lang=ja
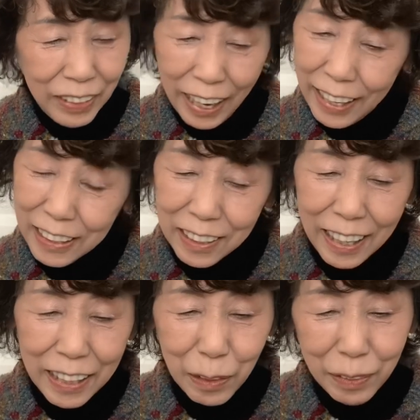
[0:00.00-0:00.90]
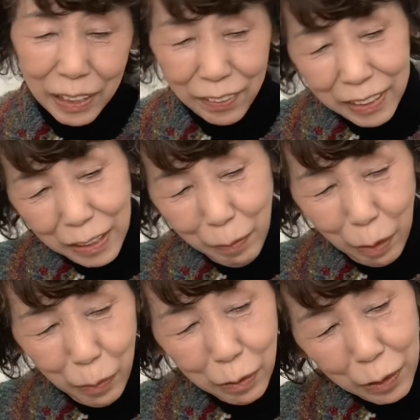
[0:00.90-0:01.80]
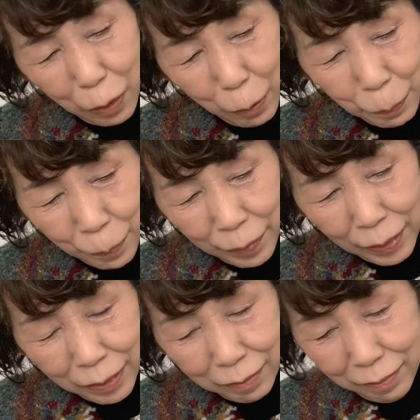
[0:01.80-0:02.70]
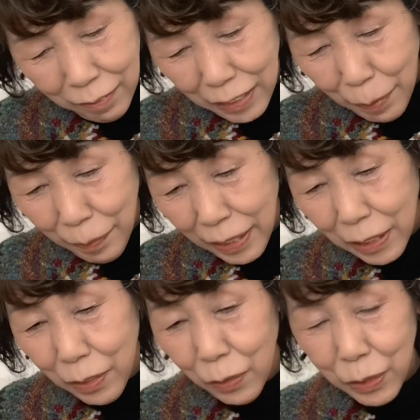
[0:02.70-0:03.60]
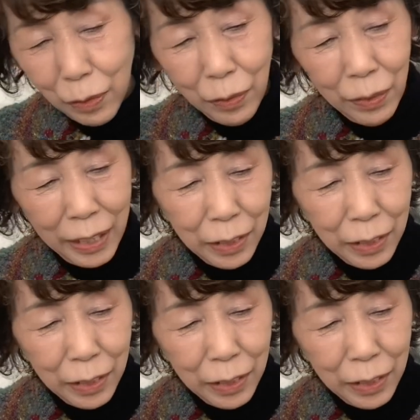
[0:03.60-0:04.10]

返す返すも私今思うと、運転免許証を返